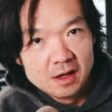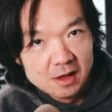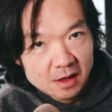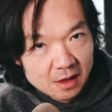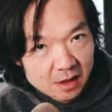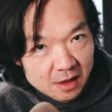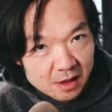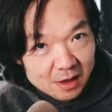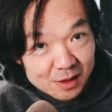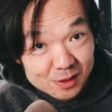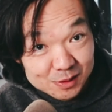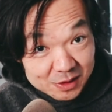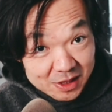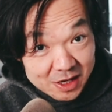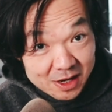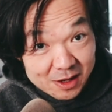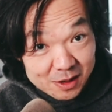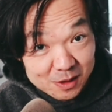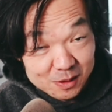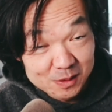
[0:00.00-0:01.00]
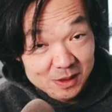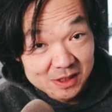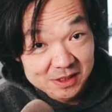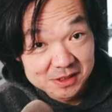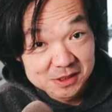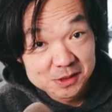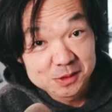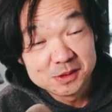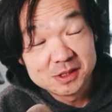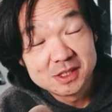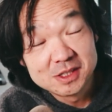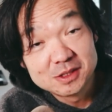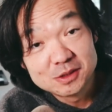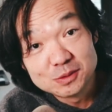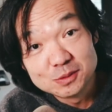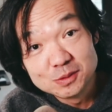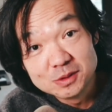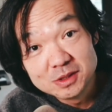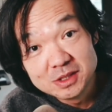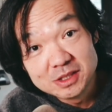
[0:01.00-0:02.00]
Hello，你好，欢迎收听独
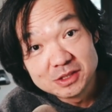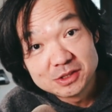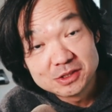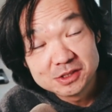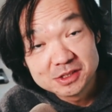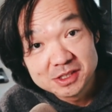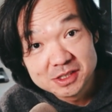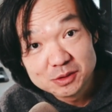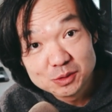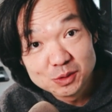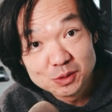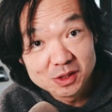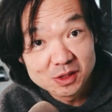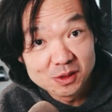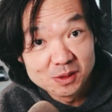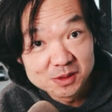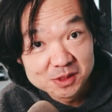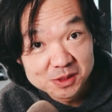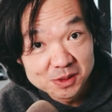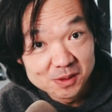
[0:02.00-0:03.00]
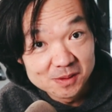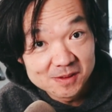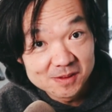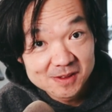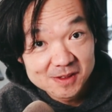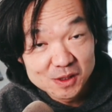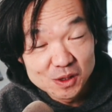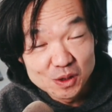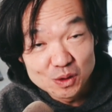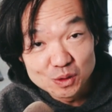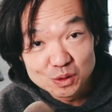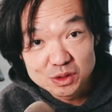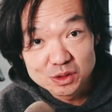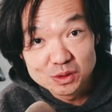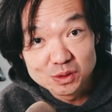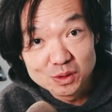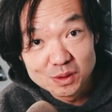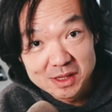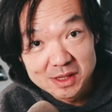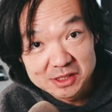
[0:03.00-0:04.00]
立智行脱口秀《狗熊
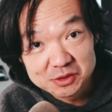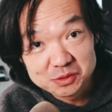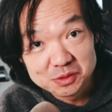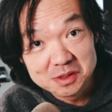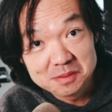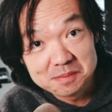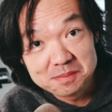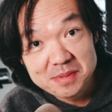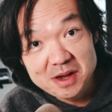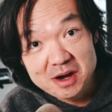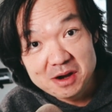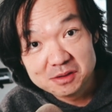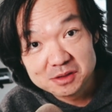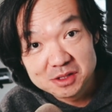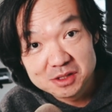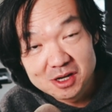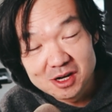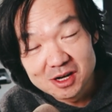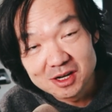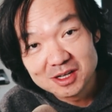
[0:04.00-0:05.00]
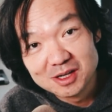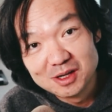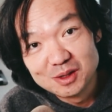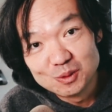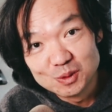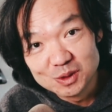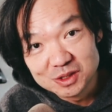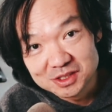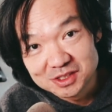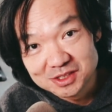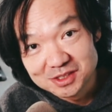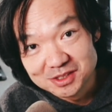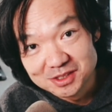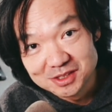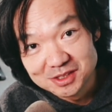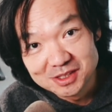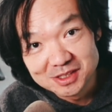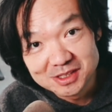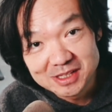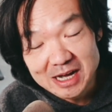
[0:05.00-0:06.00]
有话说》（Bear Talk），我
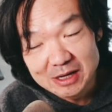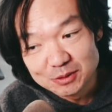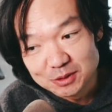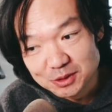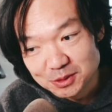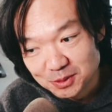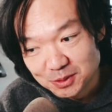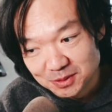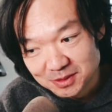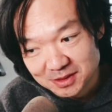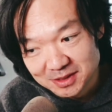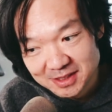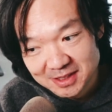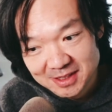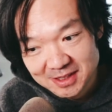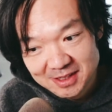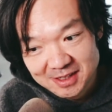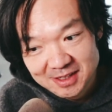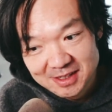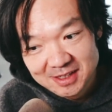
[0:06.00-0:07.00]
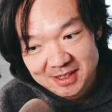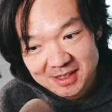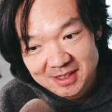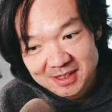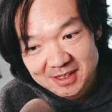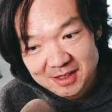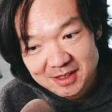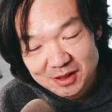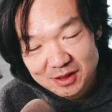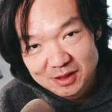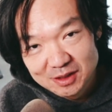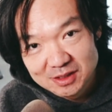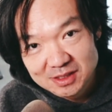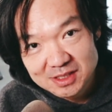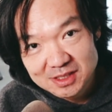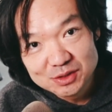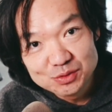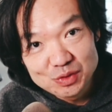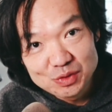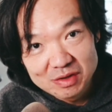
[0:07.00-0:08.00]
是大狗熊。四
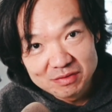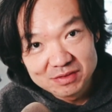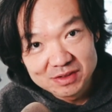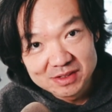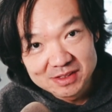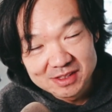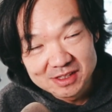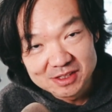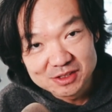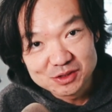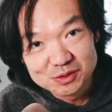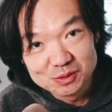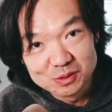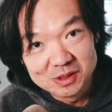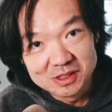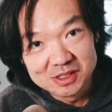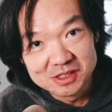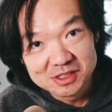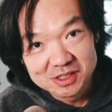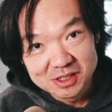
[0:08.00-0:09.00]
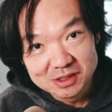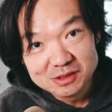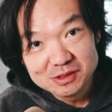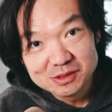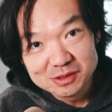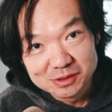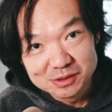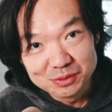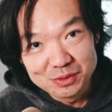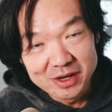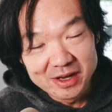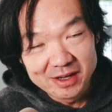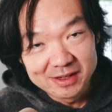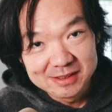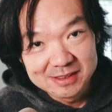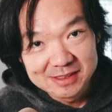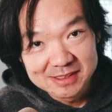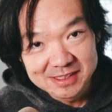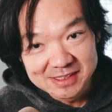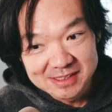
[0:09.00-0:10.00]
月份呢是我的生日月，
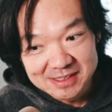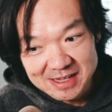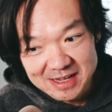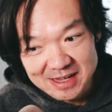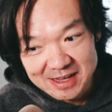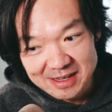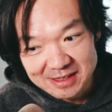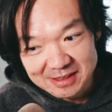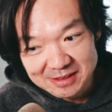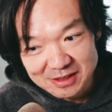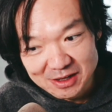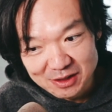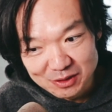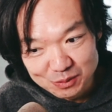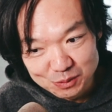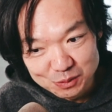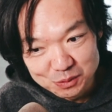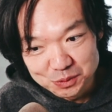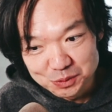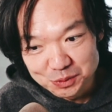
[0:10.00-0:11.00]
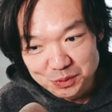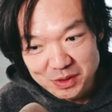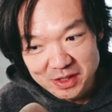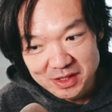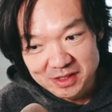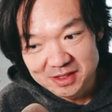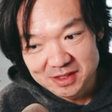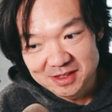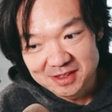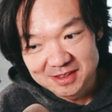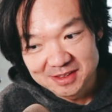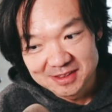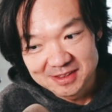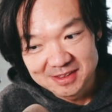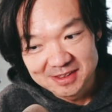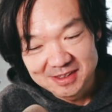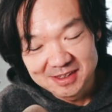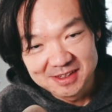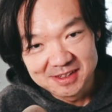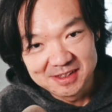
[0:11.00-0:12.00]
现在到了五月呢，
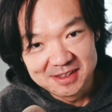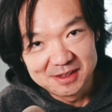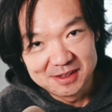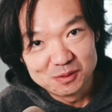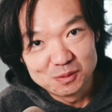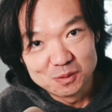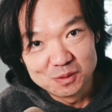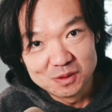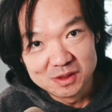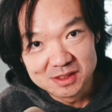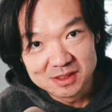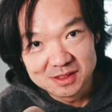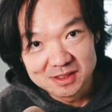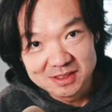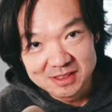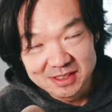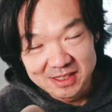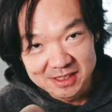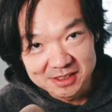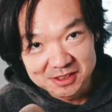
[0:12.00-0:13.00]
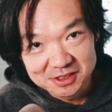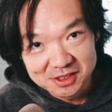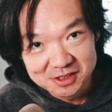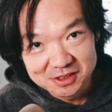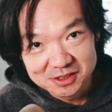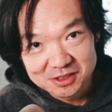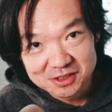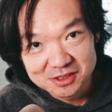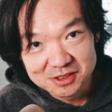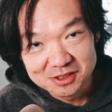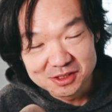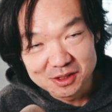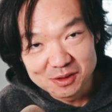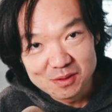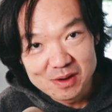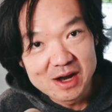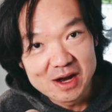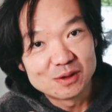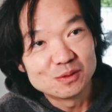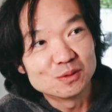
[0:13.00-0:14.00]
啊，我也正式的
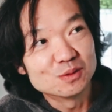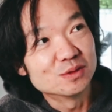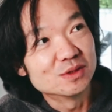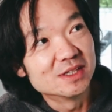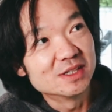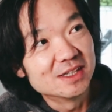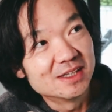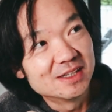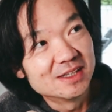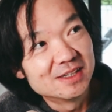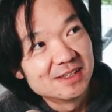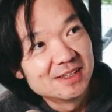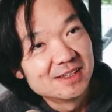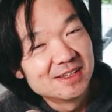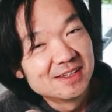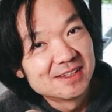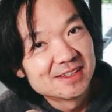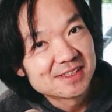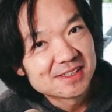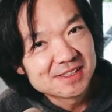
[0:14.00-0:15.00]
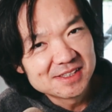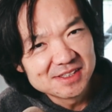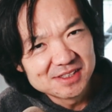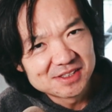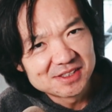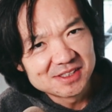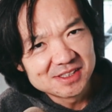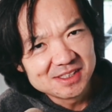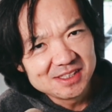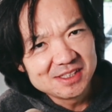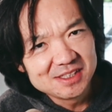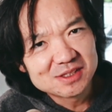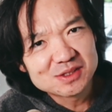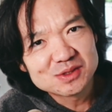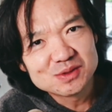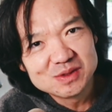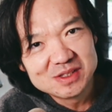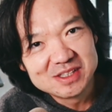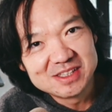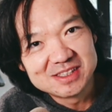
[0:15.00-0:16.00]
跨入了四十一
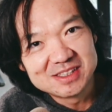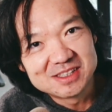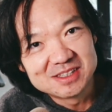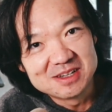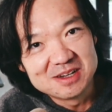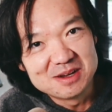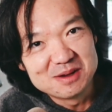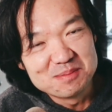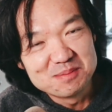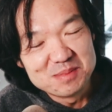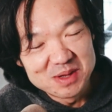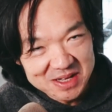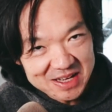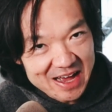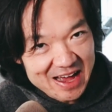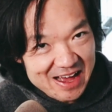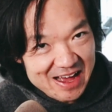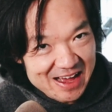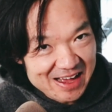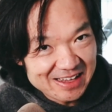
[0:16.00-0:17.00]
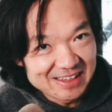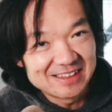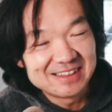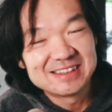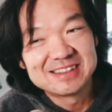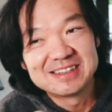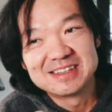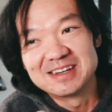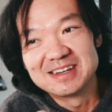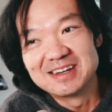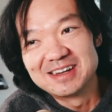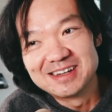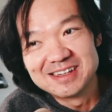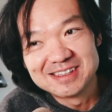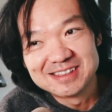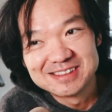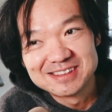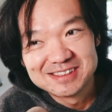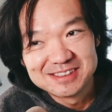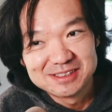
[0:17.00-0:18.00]
岁的门槛，啊，
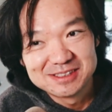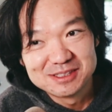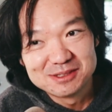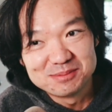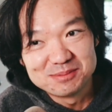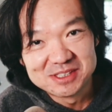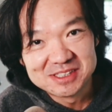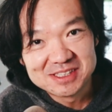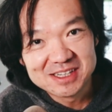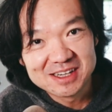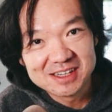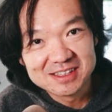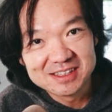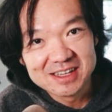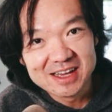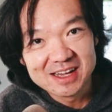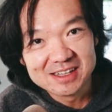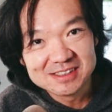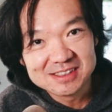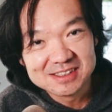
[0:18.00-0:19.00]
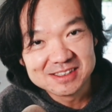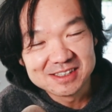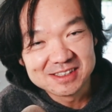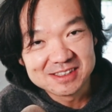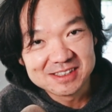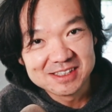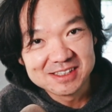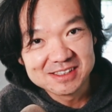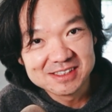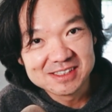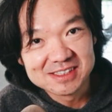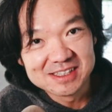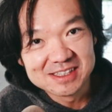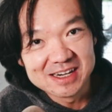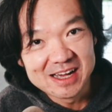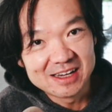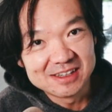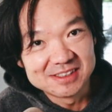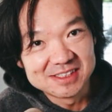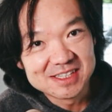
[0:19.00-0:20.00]
那么这个年纪呢听起来
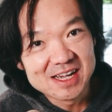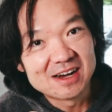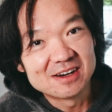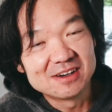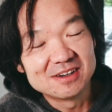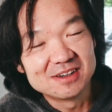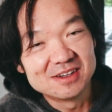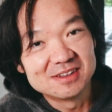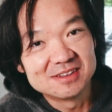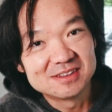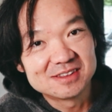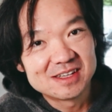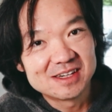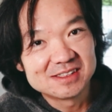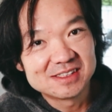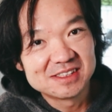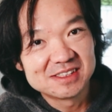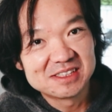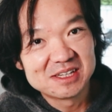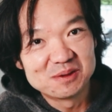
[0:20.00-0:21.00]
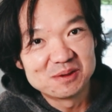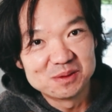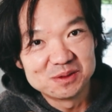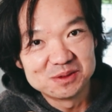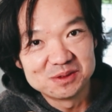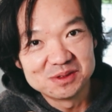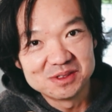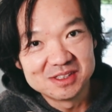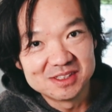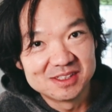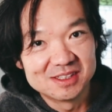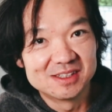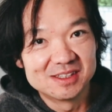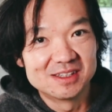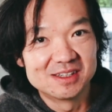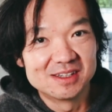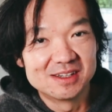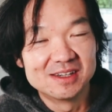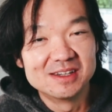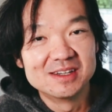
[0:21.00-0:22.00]
很吓人，但现在我觉
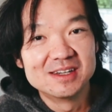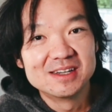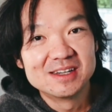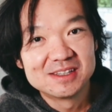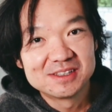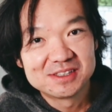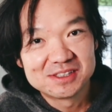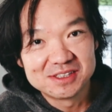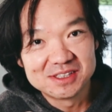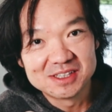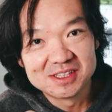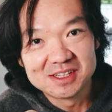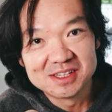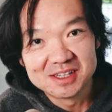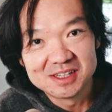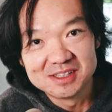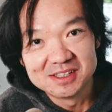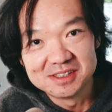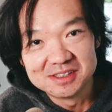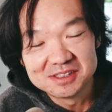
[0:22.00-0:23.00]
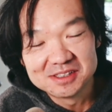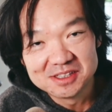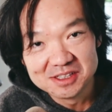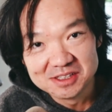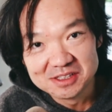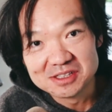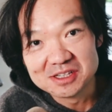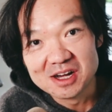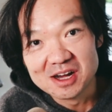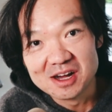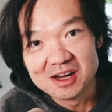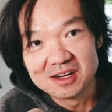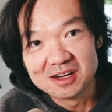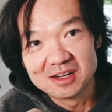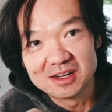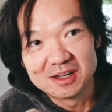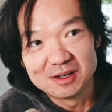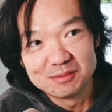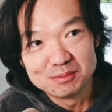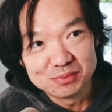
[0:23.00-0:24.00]
得是一个很正常、
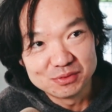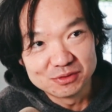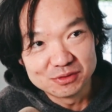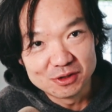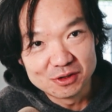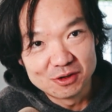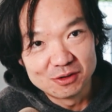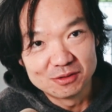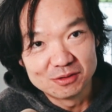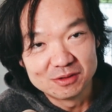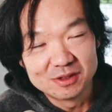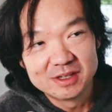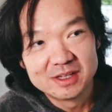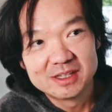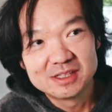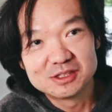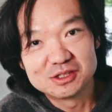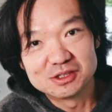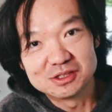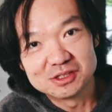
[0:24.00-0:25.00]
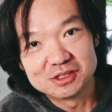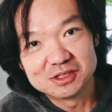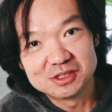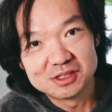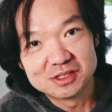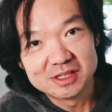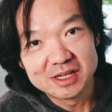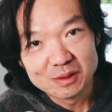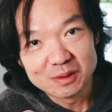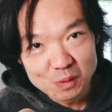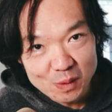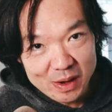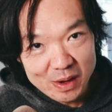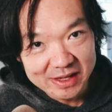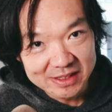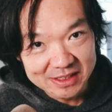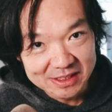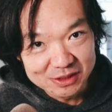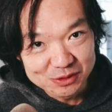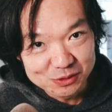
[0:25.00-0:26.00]
很普通，只是另外的
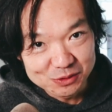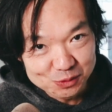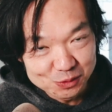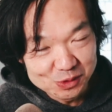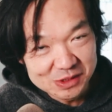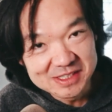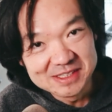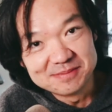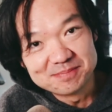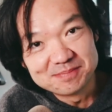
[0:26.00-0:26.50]
一个数字。